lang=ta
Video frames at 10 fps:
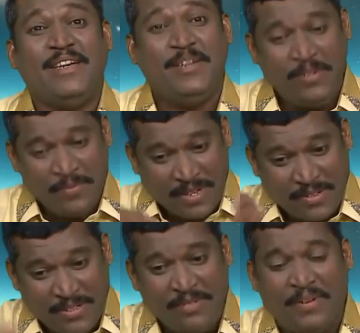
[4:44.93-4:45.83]
இன்னும்
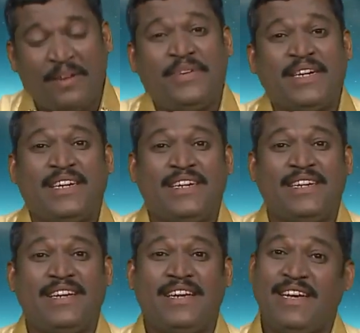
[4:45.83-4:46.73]
மறுபடியும் பார்ப்பேங்க
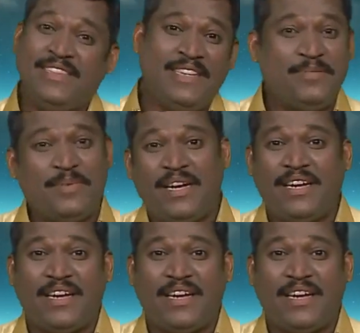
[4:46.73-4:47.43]
ஏன் தெரியுமா